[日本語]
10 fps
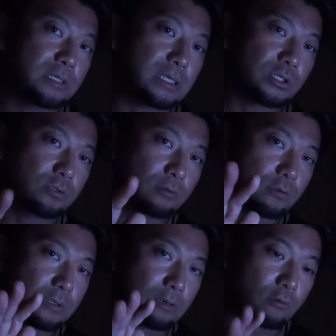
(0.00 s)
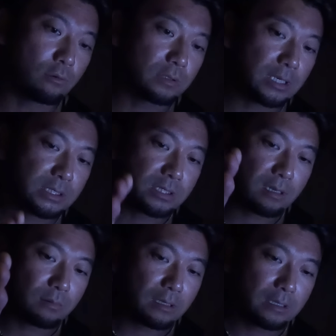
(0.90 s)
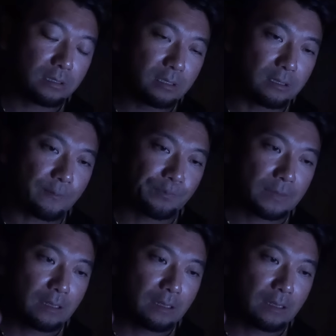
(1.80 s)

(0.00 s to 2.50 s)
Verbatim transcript: にじゃあ中国が攻撃した場合に、